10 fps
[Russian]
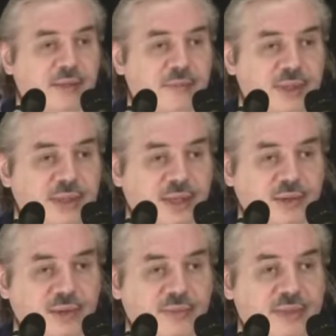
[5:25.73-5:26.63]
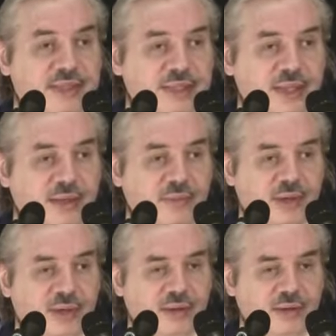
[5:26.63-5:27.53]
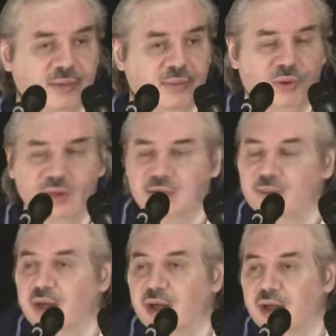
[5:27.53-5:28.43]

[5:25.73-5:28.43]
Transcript: признают мессией э, Божьим